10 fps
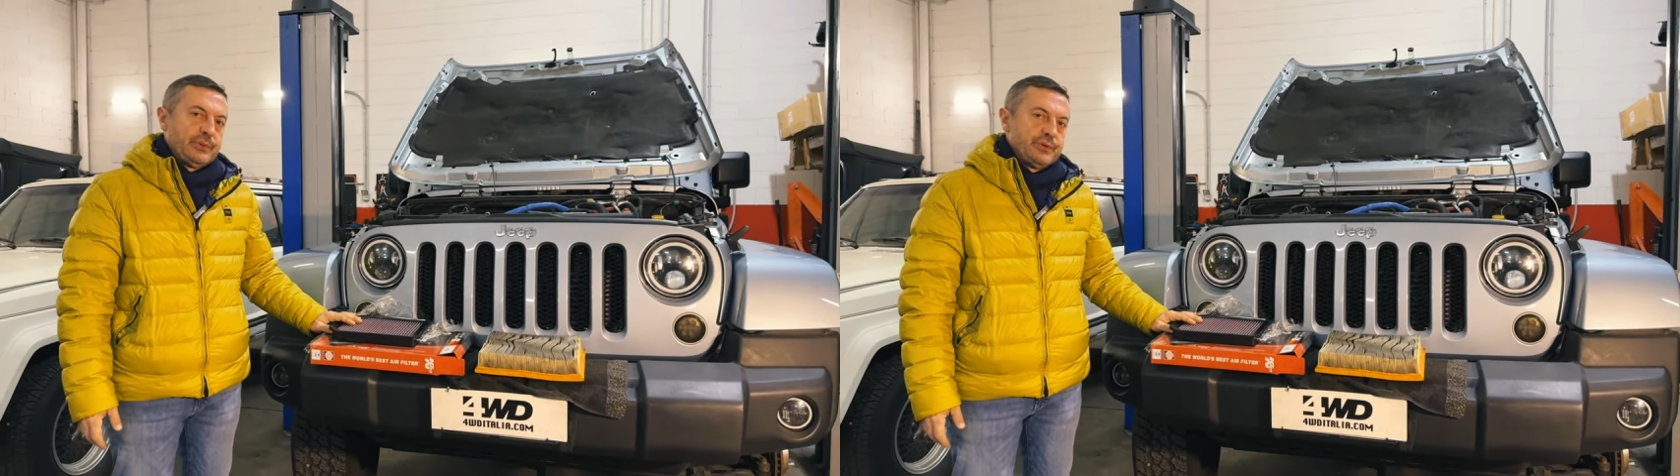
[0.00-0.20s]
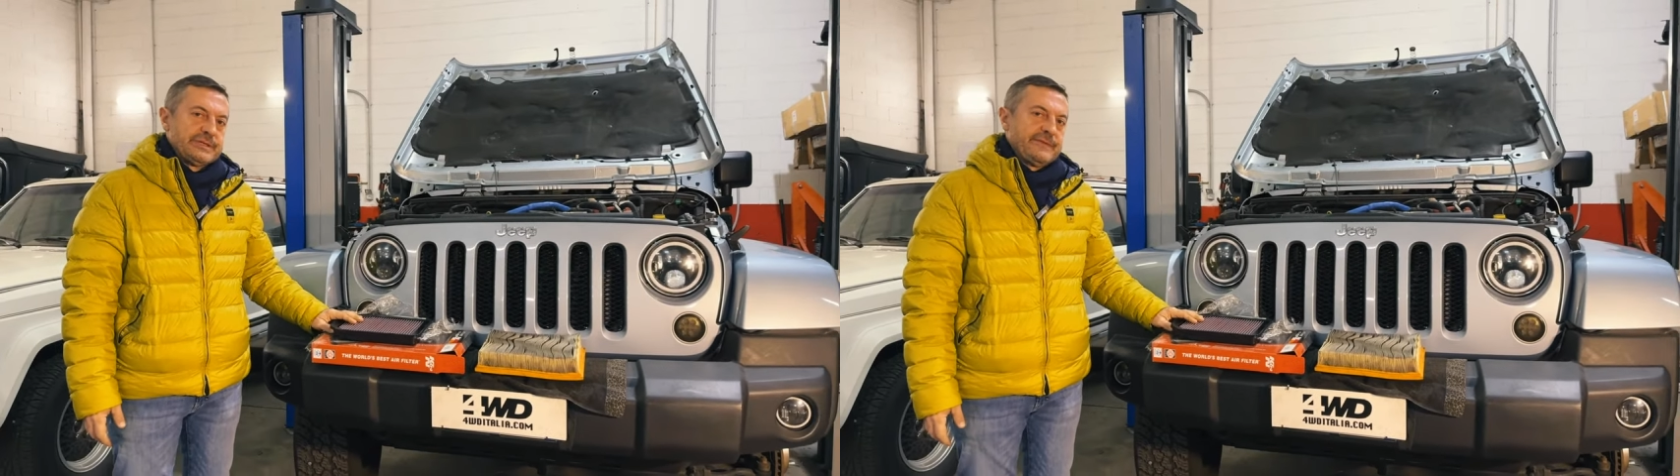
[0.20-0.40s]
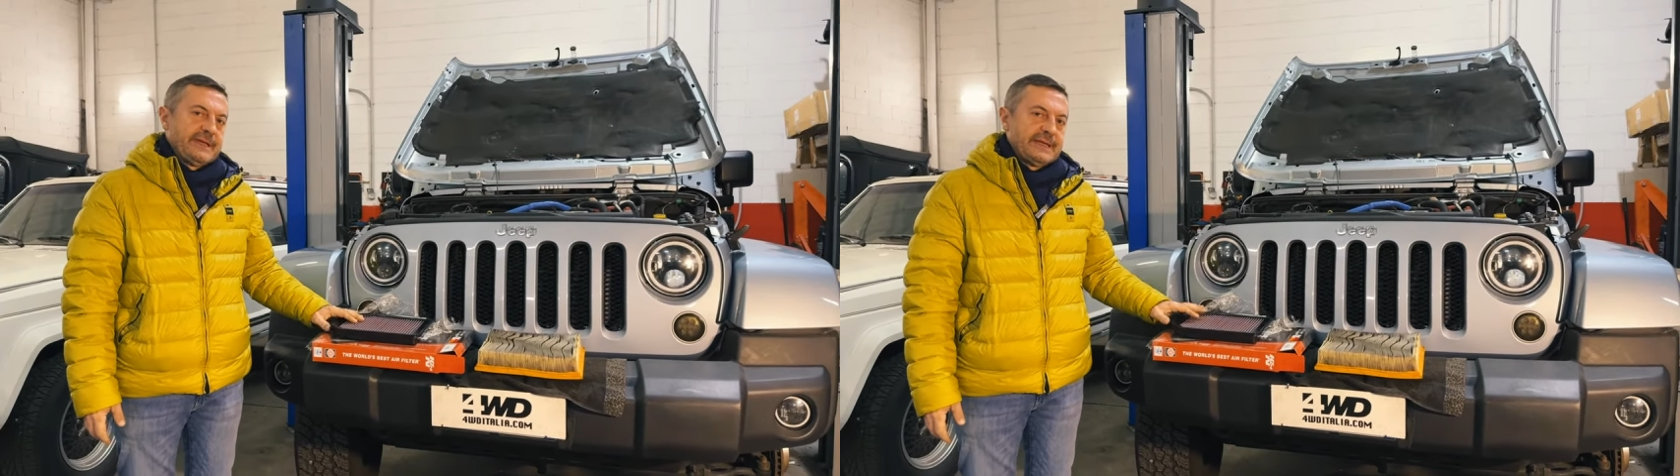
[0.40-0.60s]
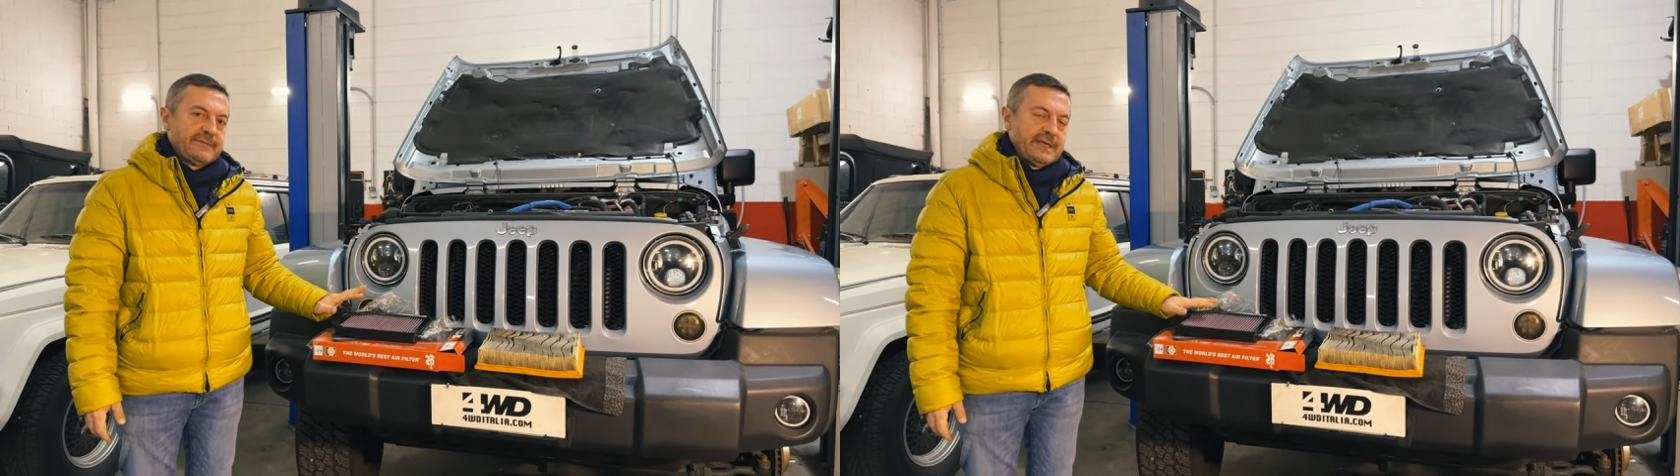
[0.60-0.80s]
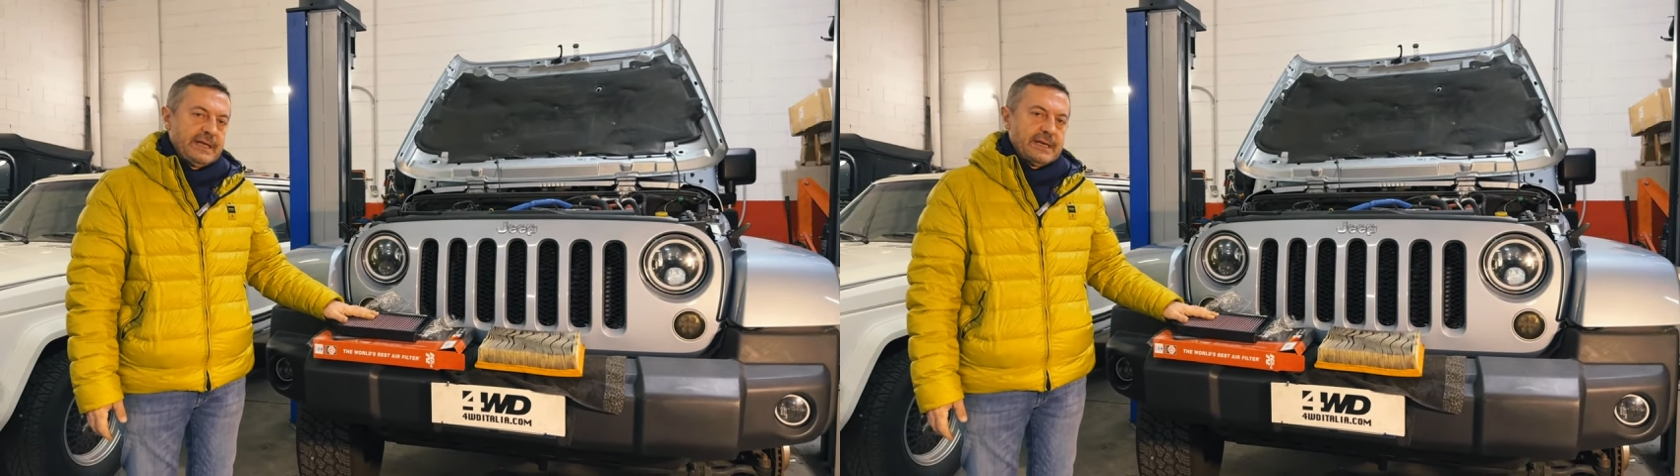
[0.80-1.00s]
in cui si va a
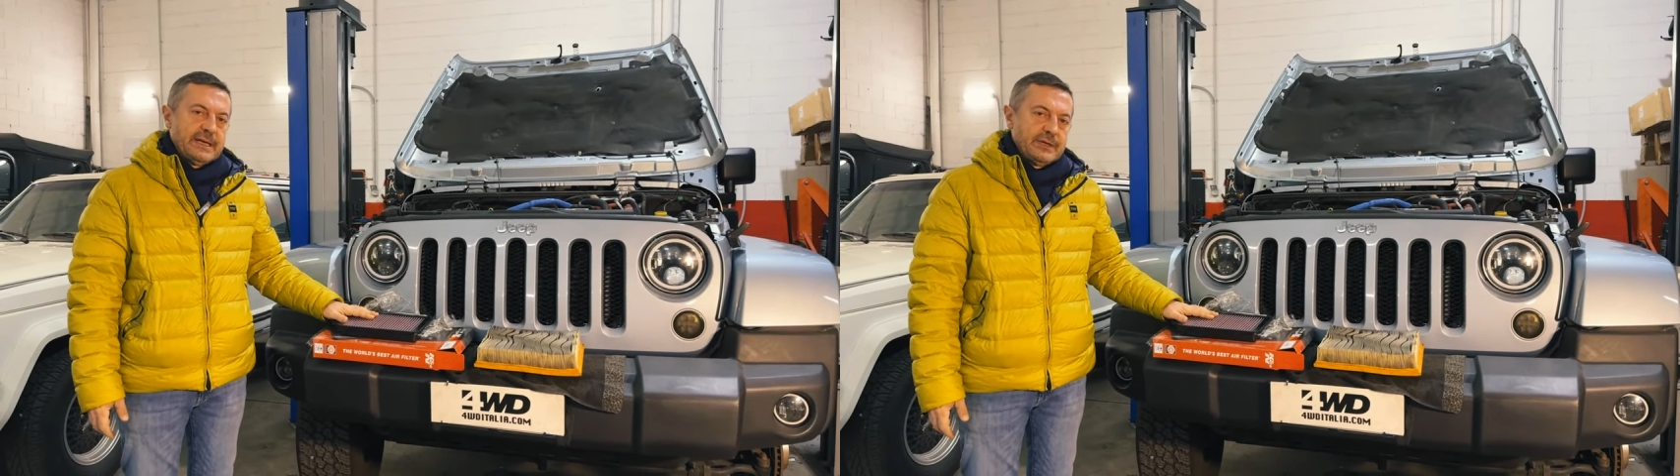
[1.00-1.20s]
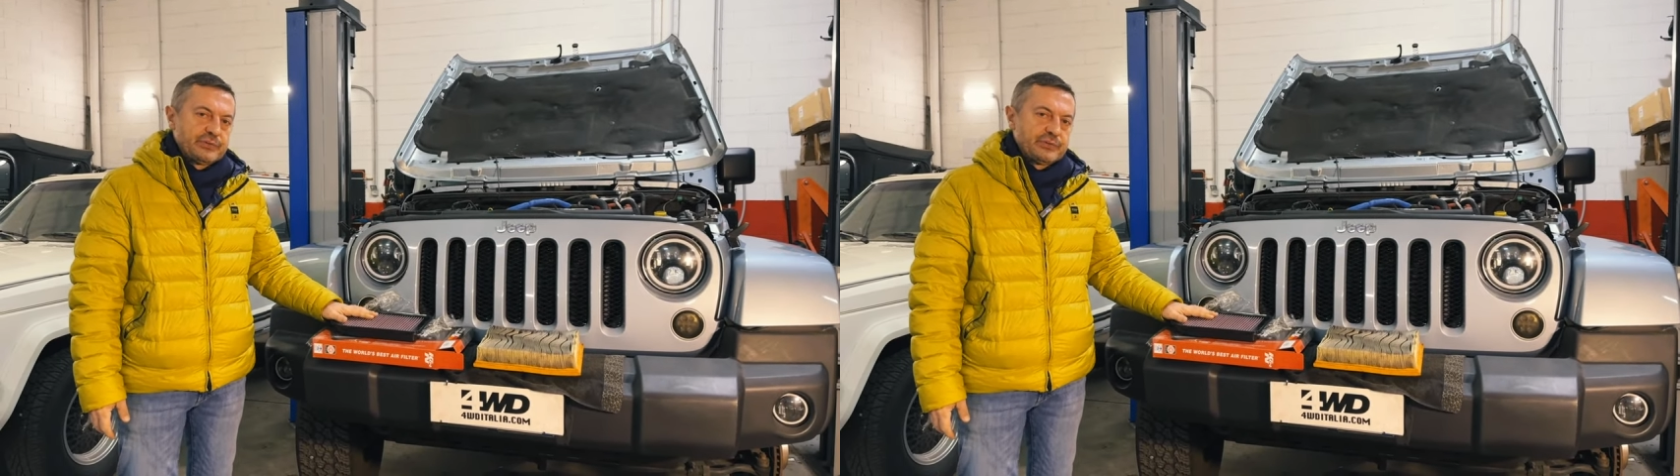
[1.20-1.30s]
intervenire